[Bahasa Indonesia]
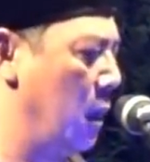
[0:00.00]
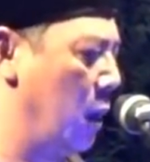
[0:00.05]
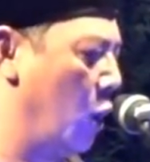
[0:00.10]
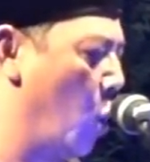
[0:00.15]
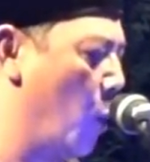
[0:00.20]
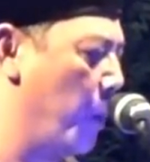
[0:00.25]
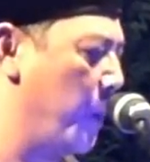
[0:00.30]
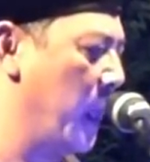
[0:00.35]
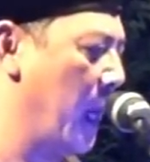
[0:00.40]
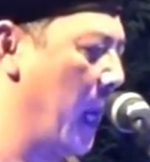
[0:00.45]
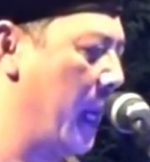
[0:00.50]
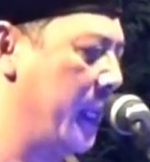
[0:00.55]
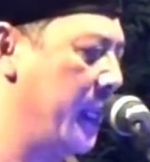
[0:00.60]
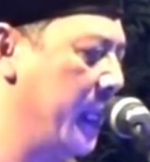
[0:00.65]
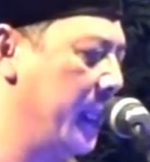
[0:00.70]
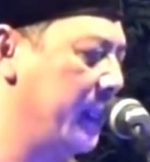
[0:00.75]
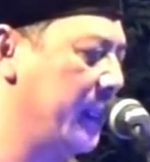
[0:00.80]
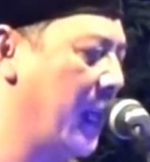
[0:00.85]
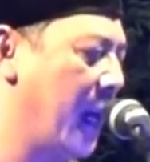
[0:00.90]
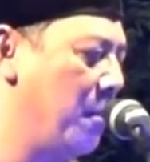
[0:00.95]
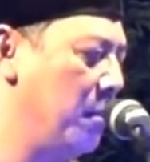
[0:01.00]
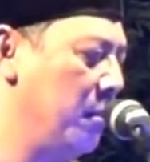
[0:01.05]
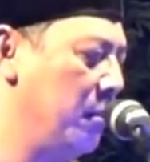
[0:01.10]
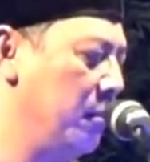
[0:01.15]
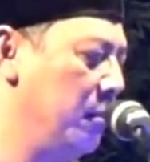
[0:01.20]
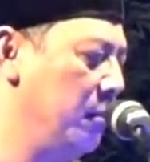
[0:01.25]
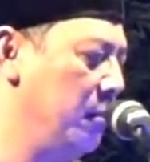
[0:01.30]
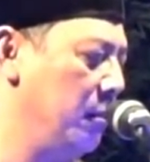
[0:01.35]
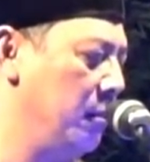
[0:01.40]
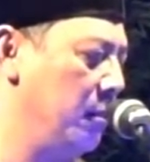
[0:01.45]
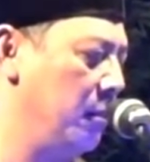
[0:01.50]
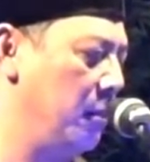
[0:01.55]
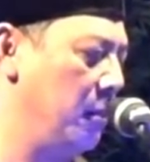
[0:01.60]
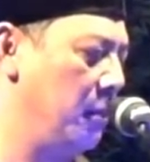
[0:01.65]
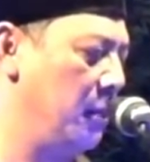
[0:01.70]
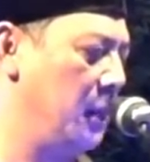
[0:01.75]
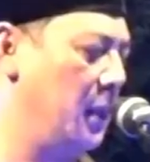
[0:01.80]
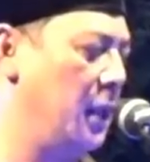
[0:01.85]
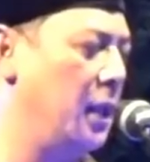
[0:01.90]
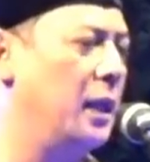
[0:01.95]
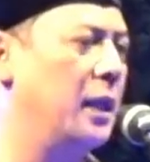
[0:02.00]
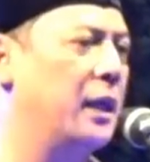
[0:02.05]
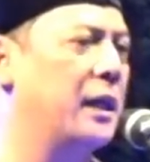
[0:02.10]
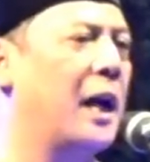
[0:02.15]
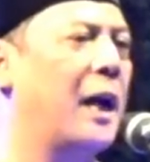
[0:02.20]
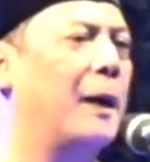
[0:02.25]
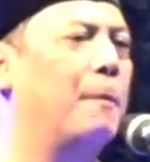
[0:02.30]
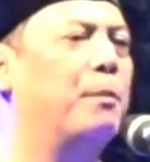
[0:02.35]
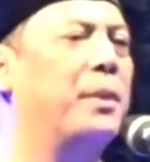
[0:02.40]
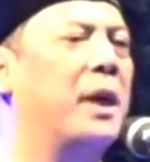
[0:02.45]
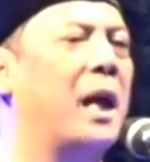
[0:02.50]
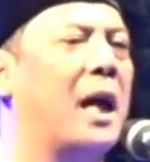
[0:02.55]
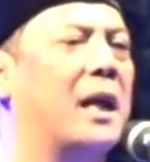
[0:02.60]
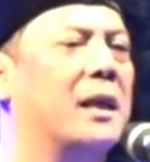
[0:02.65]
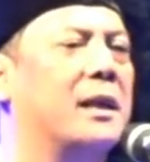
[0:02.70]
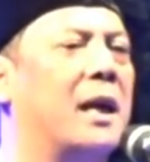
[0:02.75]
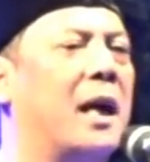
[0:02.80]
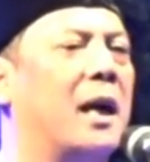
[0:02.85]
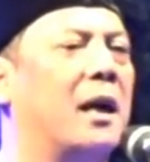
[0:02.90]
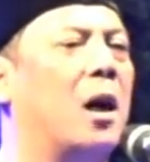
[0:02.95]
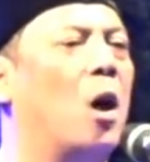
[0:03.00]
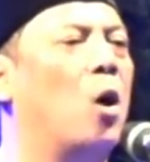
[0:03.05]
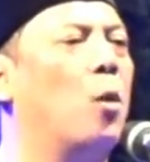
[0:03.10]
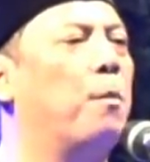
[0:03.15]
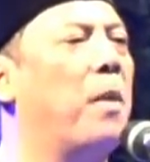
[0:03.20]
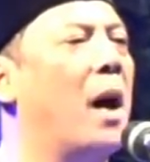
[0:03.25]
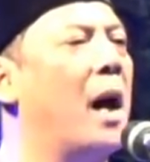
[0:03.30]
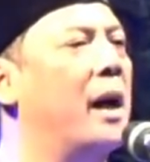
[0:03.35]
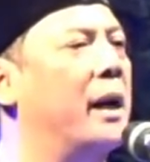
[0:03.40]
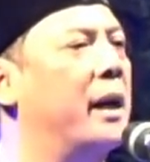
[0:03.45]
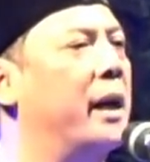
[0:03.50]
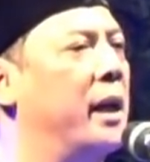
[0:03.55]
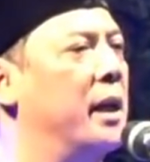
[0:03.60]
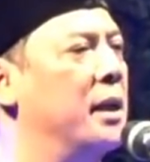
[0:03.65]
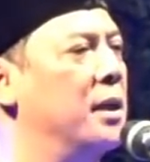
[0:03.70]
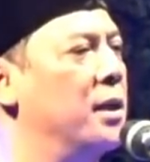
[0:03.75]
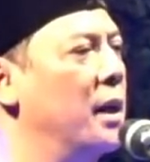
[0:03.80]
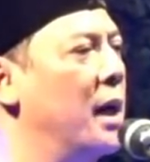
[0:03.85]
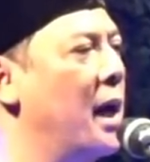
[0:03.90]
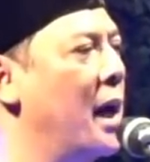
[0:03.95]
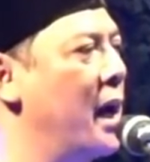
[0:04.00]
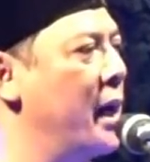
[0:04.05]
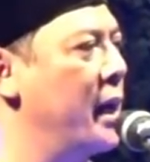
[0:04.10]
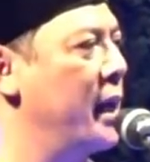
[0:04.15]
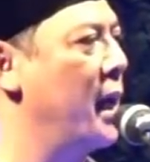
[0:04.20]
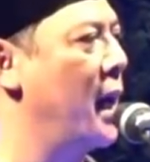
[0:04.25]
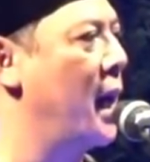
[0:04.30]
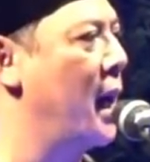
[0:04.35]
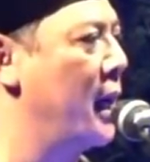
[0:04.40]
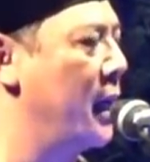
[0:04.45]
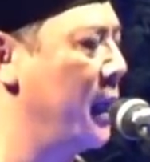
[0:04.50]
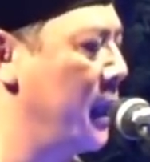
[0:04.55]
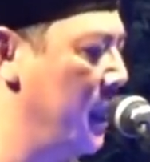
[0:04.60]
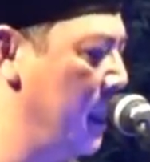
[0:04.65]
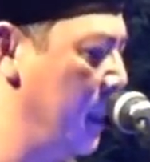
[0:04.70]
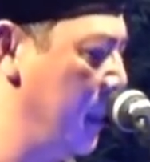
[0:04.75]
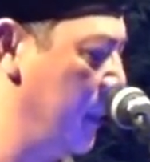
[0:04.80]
kopiah hitam yang biasa kau pakai sehari-hari.